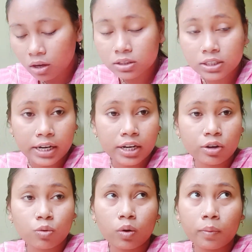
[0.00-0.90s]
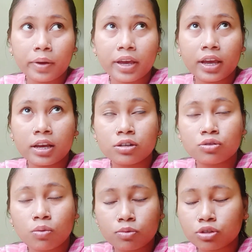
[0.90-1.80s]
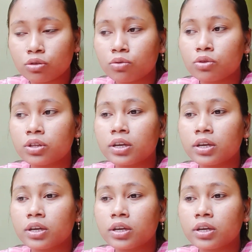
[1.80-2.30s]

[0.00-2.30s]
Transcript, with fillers: জানি না কবে এই সমস্যাগুলো